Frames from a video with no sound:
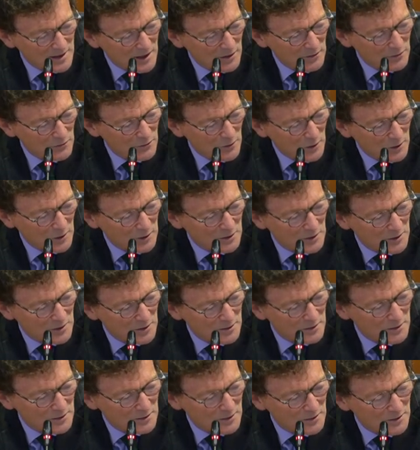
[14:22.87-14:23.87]
forte,
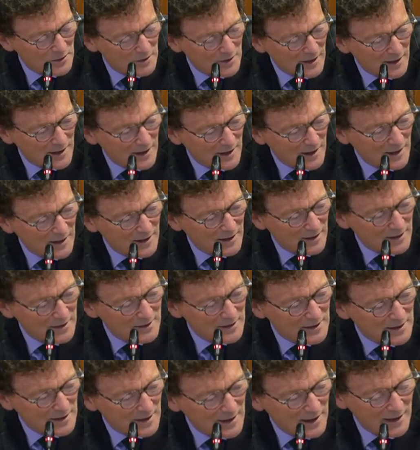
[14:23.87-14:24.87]

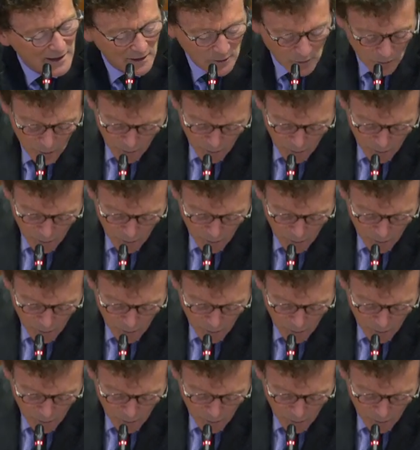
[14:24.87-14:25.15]
c'est-à-dire